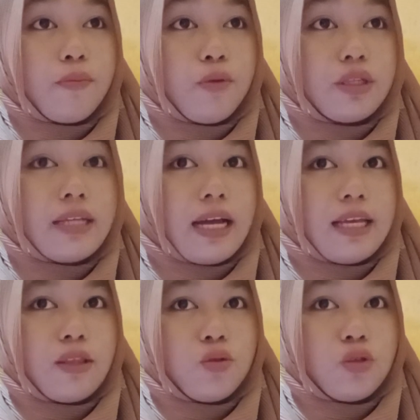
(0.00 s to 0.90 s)
bocah
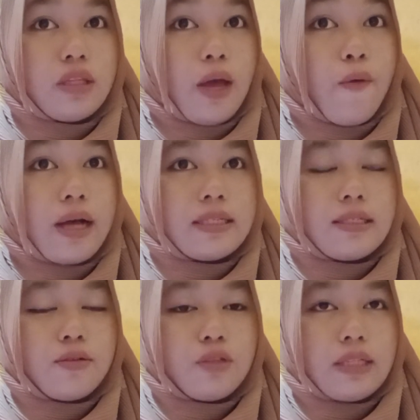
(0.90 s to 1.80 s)
itu tewas
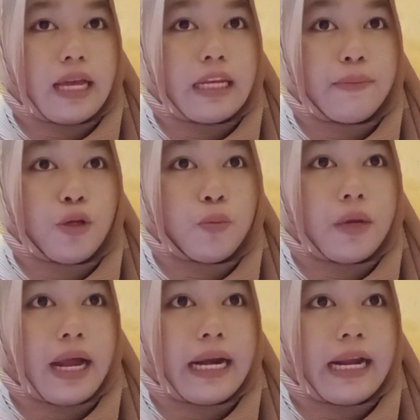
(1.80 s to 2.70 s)
seusai
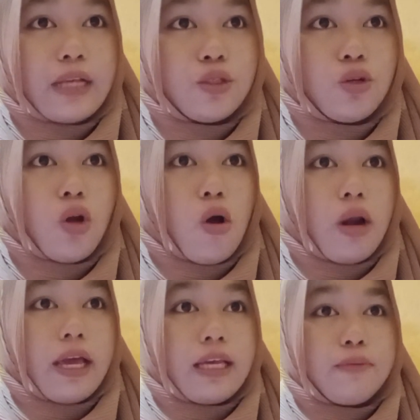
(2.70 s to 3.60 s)
diminumkan racun
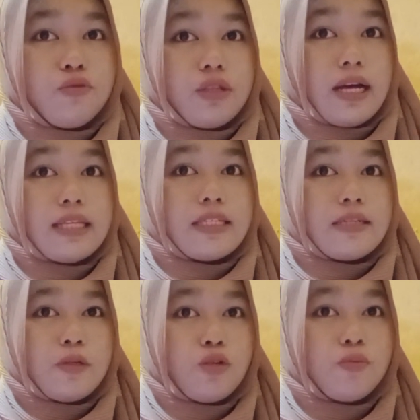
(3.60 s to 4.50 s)
oleh ibunya
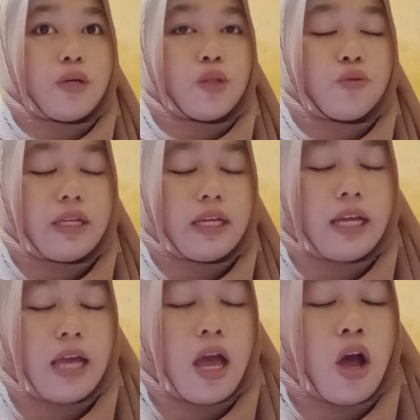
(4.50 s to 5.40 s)
sebelum gantung
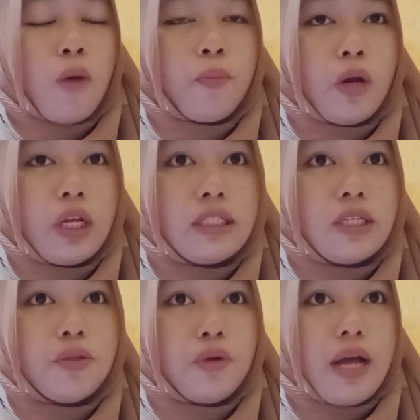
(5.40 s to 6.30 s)
diri. Polisi
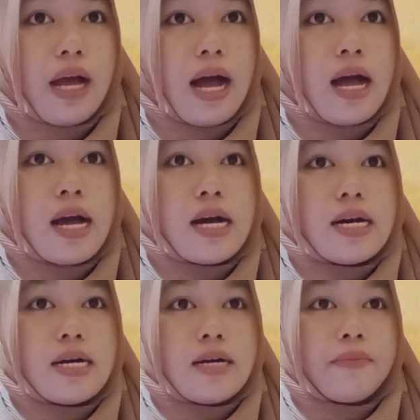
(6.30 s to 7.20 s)
juga
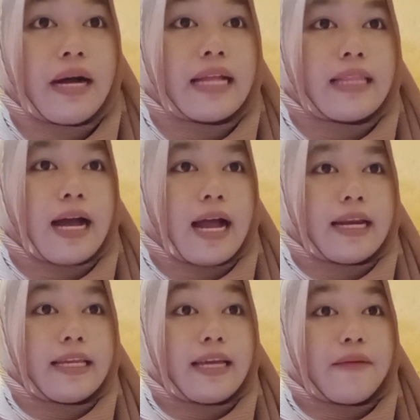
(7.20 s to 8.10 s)
e, mengatakan
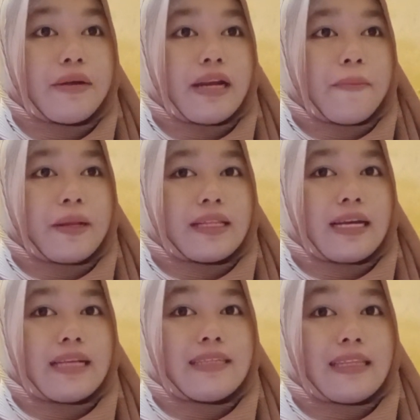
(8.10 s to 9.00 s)
ia
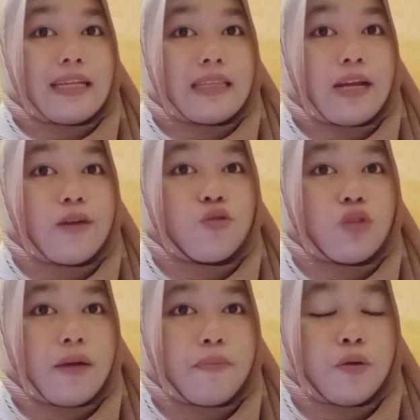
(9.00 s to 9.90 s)
mendapatkan catatan
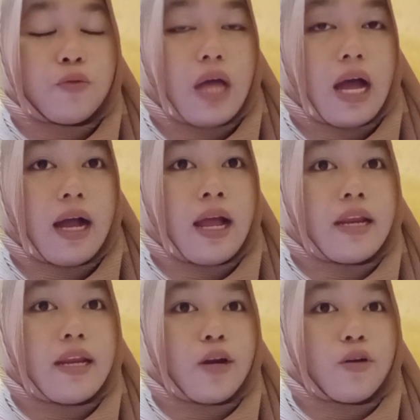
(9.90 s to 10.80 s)
utang piutang
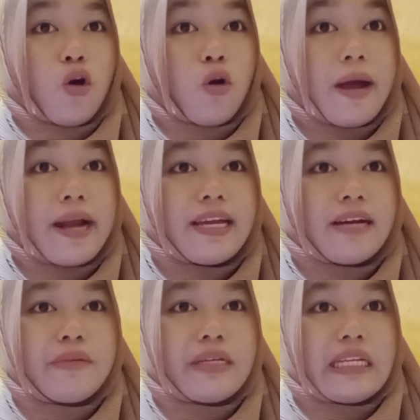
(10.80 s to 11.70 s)
dan korban
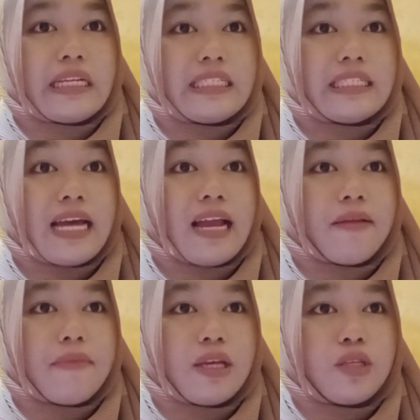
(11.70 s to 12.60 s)
yang berinisial
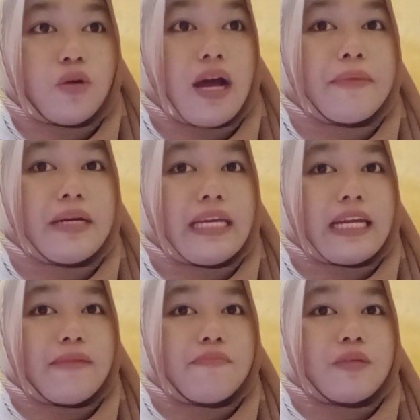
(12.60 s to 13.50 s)
B juga
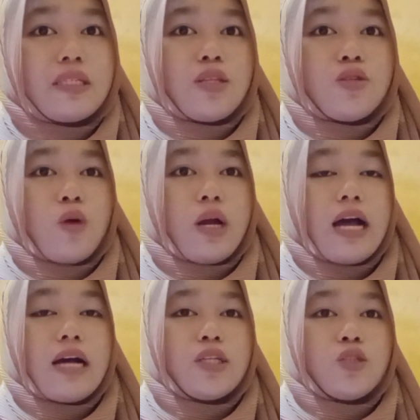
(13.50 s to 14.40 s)
mengirim pesan
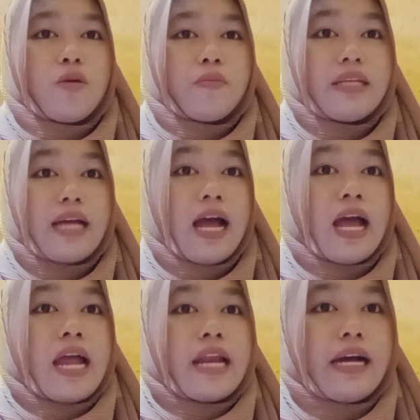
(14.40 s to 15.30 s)
suara ke suaminya
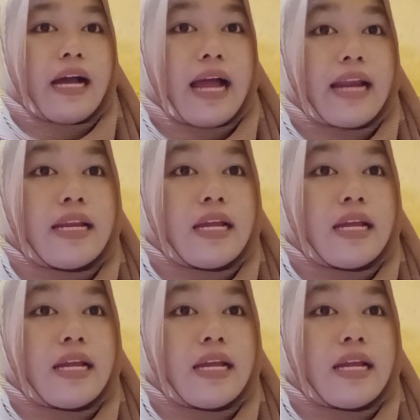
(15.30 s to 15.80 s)
dengan